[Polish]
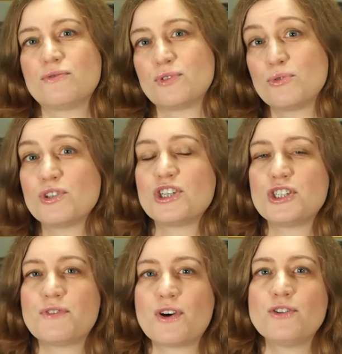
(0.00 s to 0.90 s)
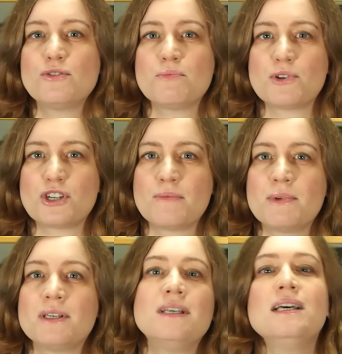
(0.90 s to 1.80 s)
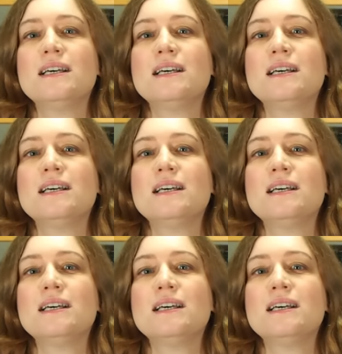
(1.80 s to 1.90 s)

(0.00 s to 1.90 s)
w drugi dzień świąt, możemy